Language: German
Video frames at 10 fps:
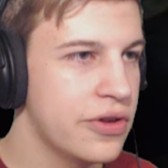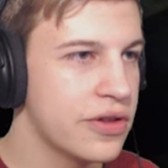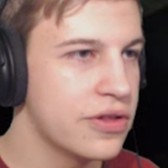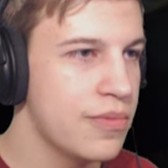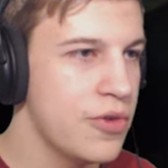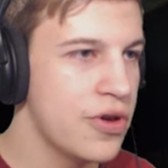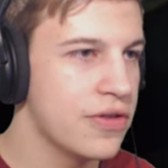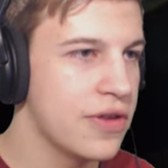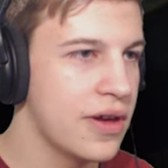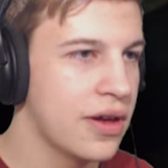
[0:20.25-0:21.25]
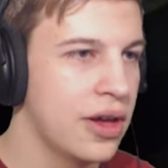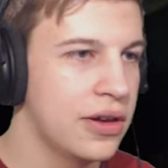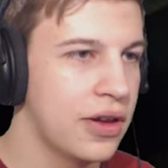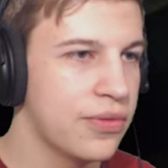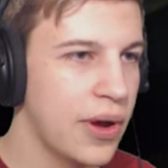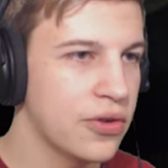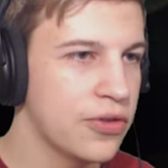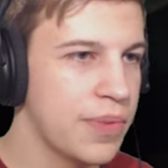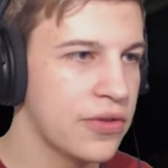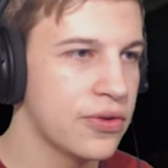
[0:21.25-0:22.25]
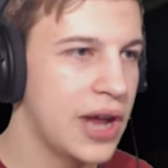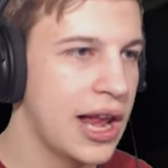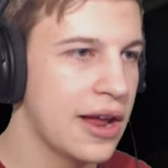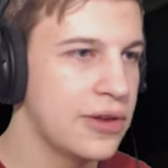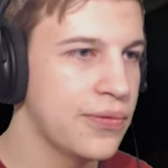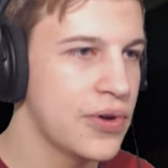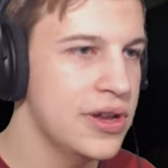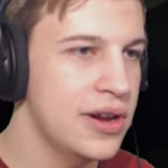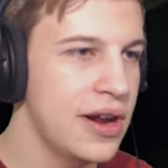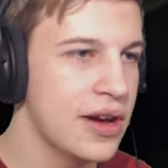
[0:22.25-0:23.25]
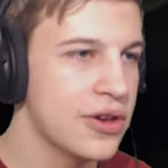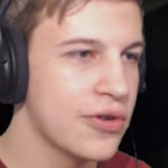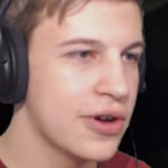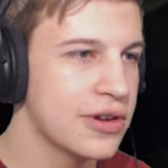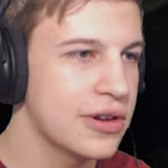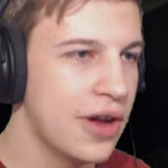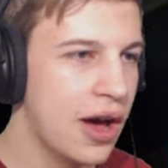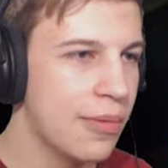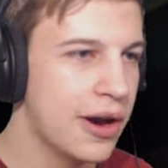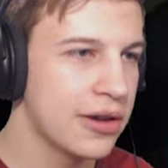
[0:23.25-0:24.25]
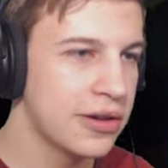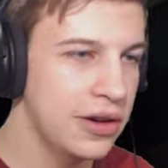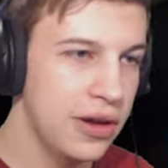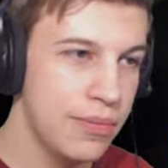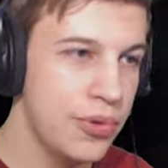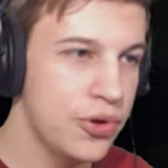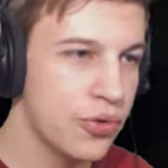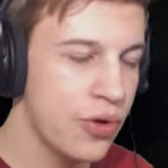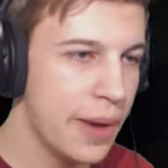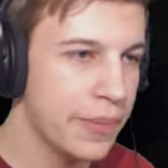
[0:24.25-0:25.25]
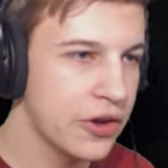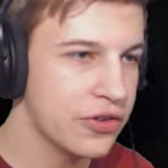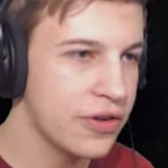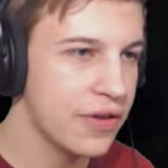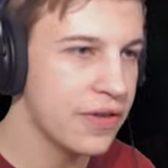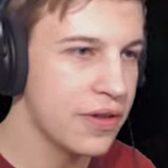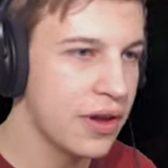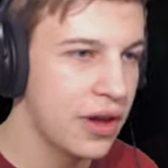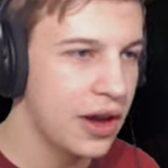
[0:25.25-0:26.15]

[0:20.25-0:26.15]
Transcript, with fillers: Dr. Möse, das Wartungspersonal hat die von Ihnen angeordneten Arbeiten in Ihrem Büro abgeschlossen.